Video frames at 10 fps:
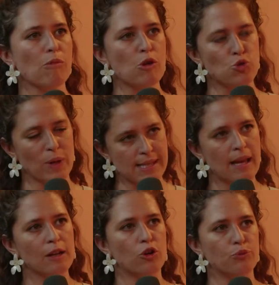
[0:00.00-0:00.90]
soit
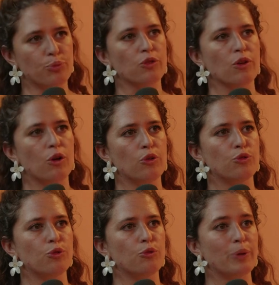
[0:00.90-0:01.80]
50%
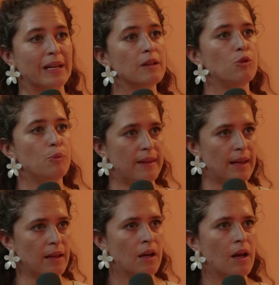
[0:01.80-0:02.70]
du prix du
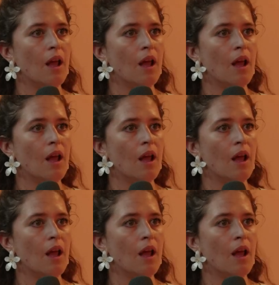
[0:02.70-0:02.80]
billet